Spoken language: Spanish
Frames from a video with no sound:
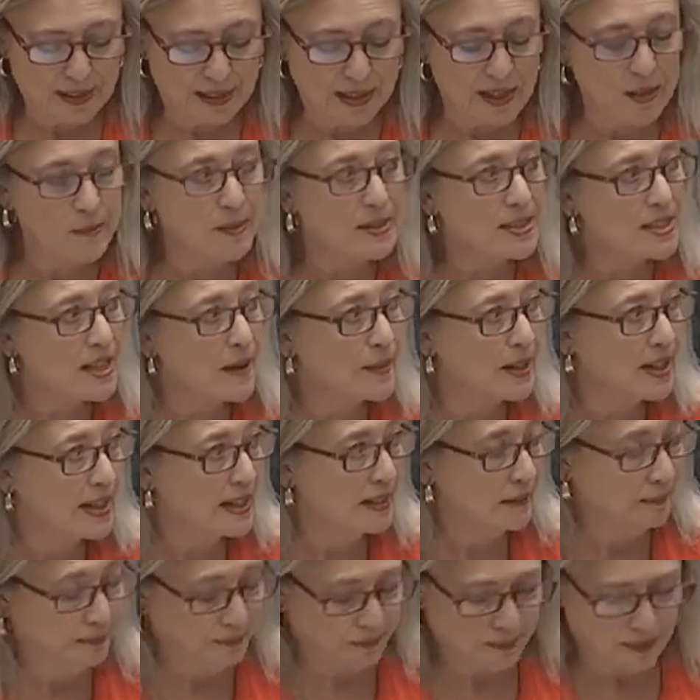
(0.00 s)
En el mes de
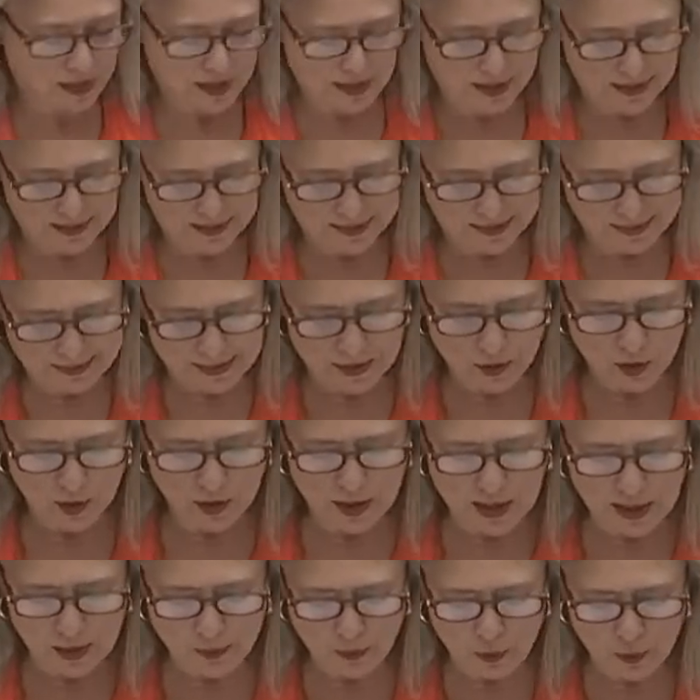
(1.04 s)
abril, eh,
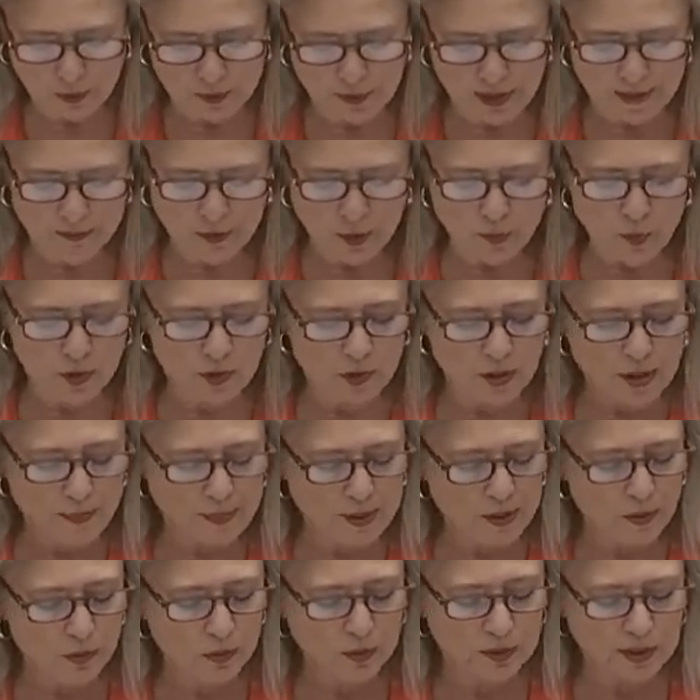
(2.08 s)
señor Calvo, le formulé
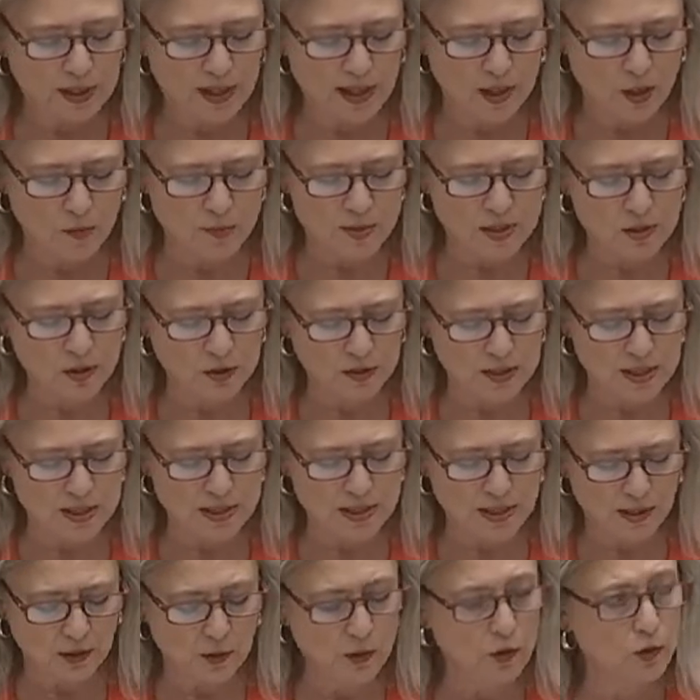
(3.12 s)
una pregunta en la Comisión de
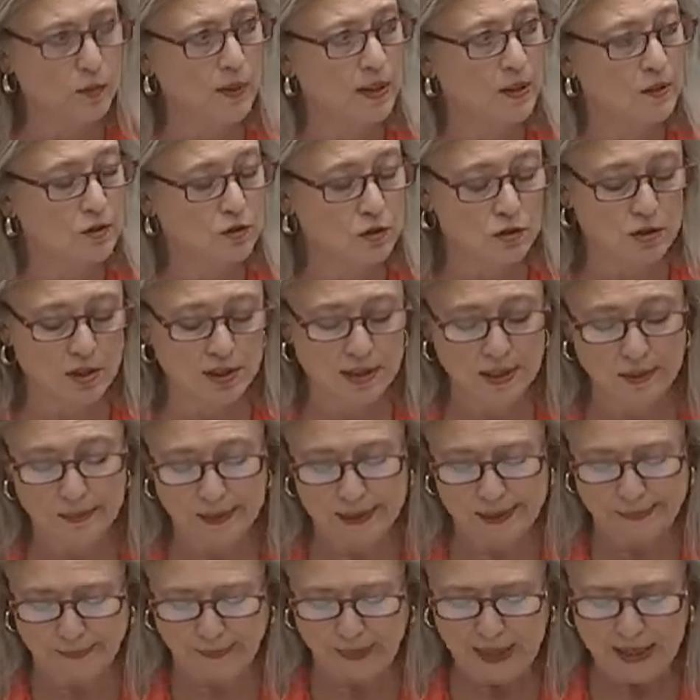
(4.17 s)
Desarrollo Urbano
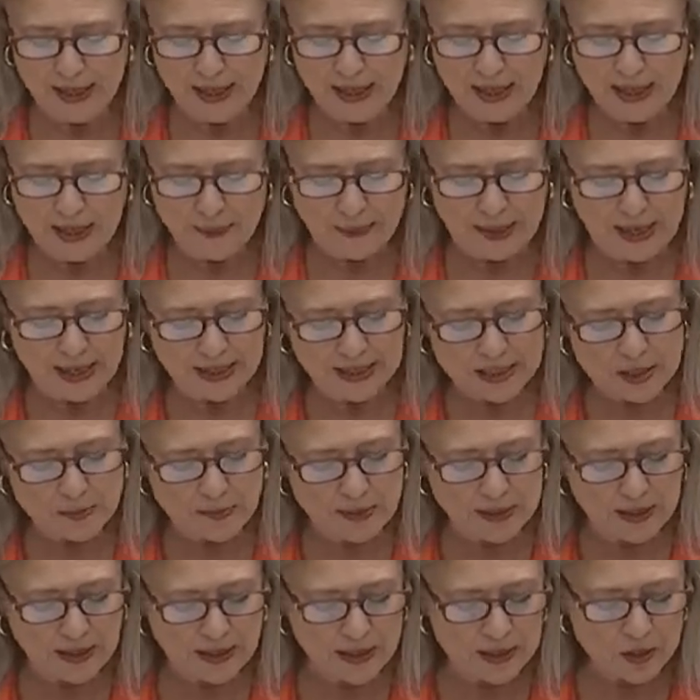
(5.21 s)
Sostenible para que
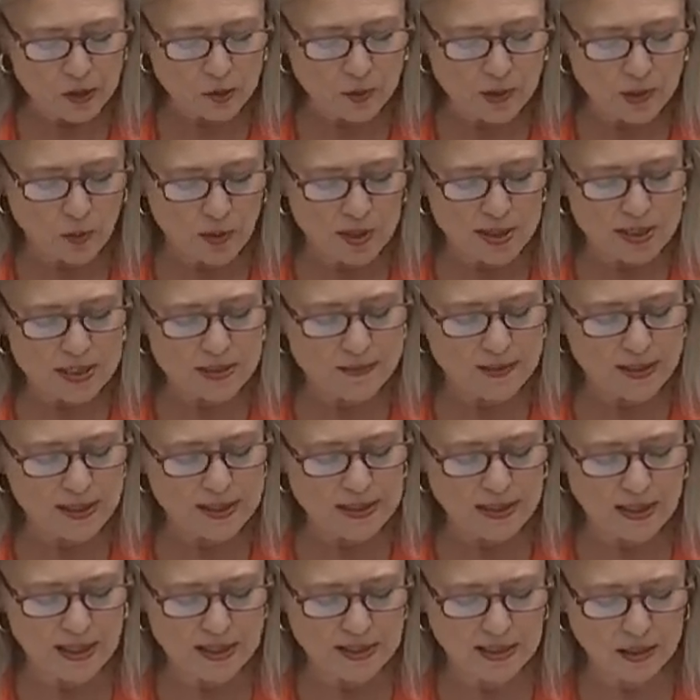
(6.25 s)
explicara sobre cuáles iban
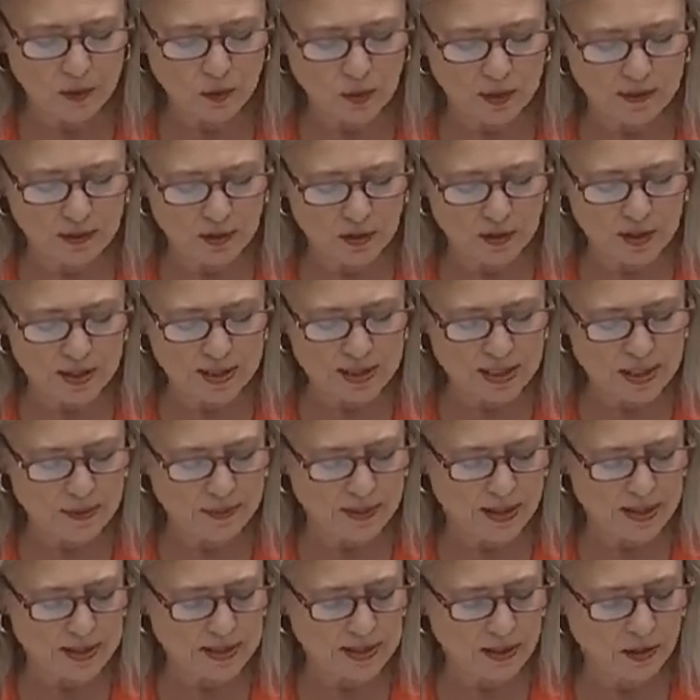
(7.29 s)
a ser las actuaciones que
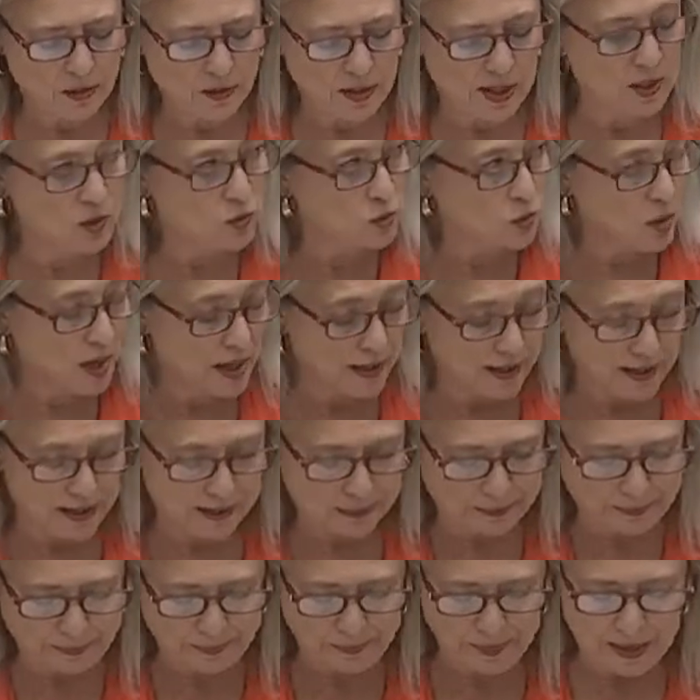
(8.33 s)
iba a desarrollar su
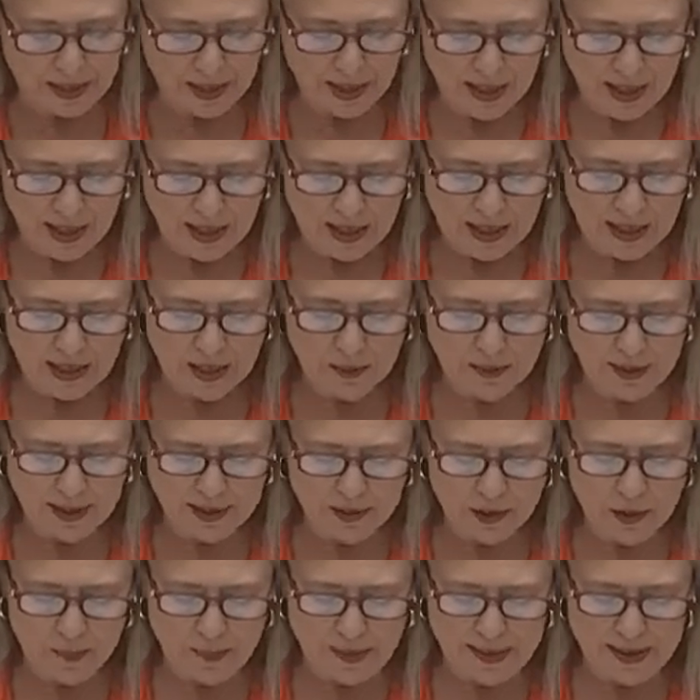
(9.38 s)
área en el
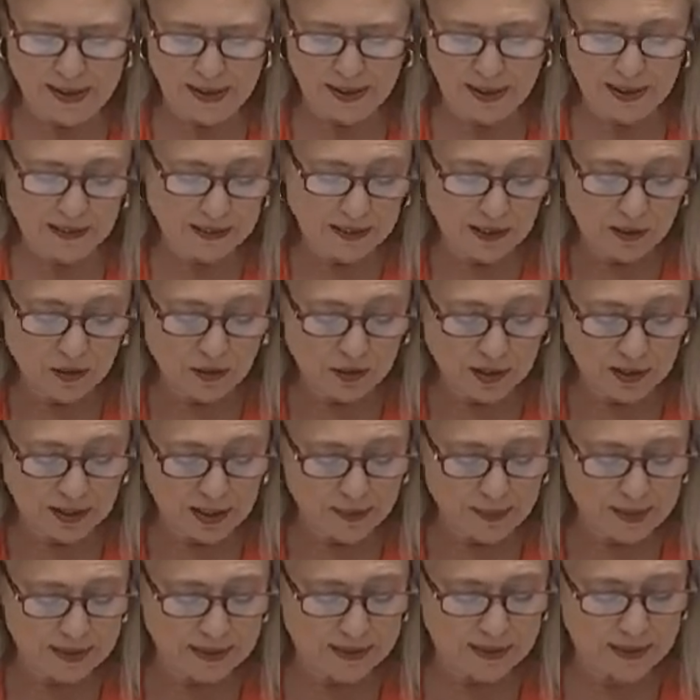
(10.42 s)
barrio de Peña Grande,
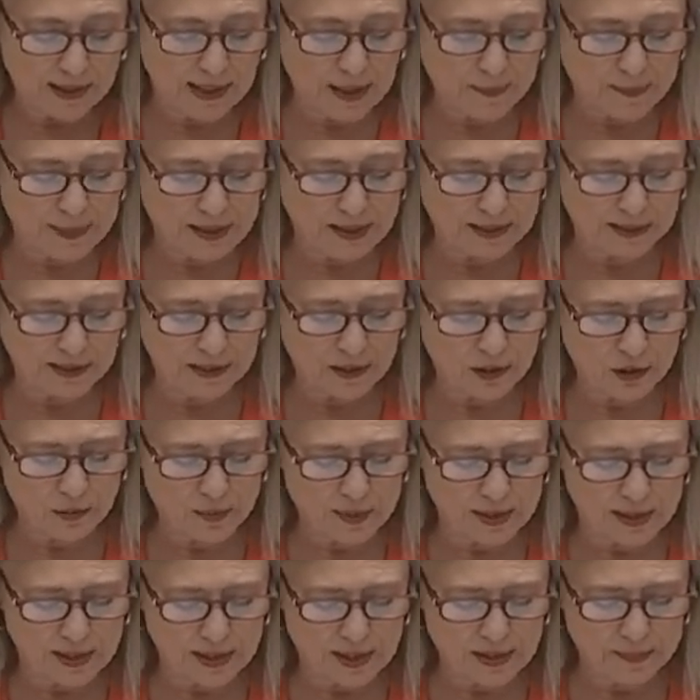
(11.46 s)
concretamente en la parte
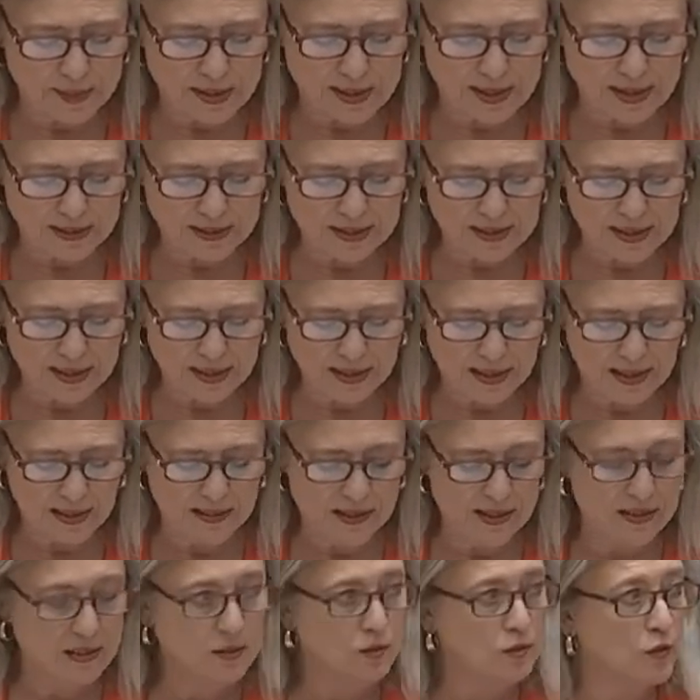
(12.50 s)
denominada Peña Chica, en
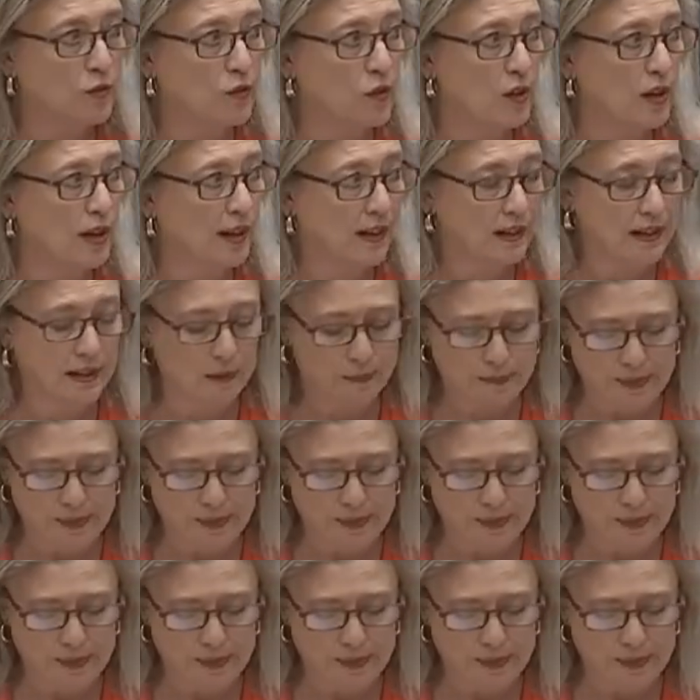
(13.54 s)
el distrito de Fuencarral